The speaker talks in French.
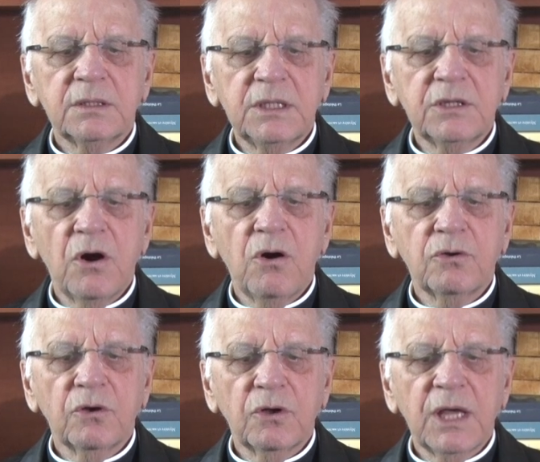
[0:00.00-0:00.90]

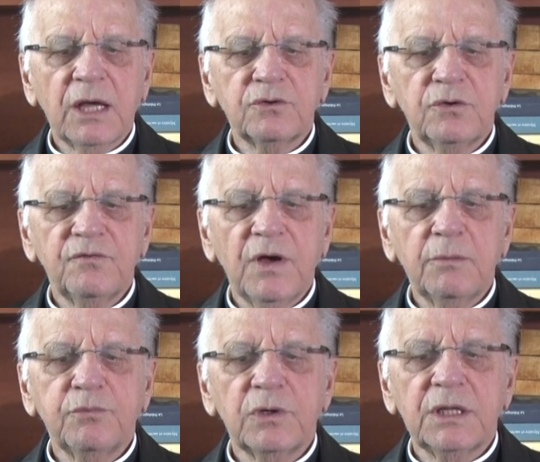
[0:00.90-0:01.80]
quiconque regarde une
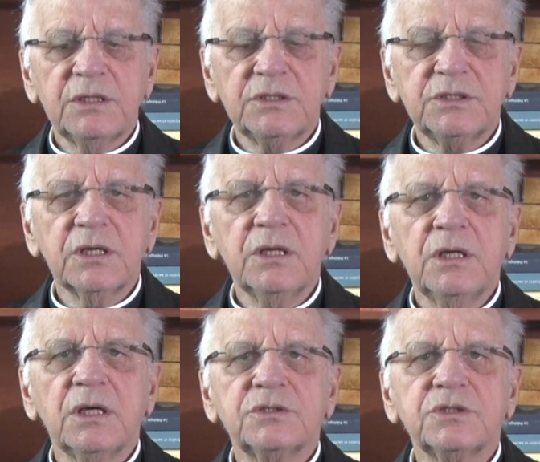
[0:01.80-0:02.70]
femme pour la
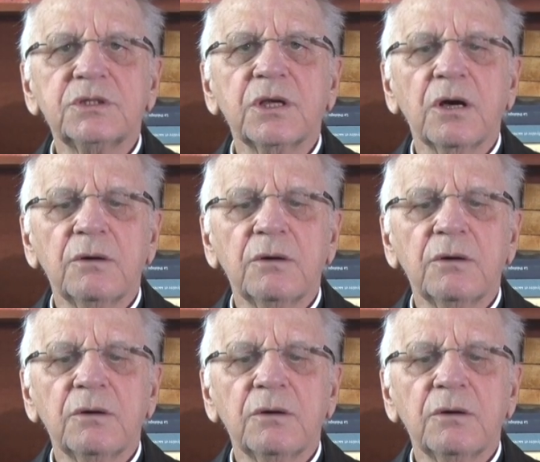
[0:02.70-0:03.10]
désirer, etc.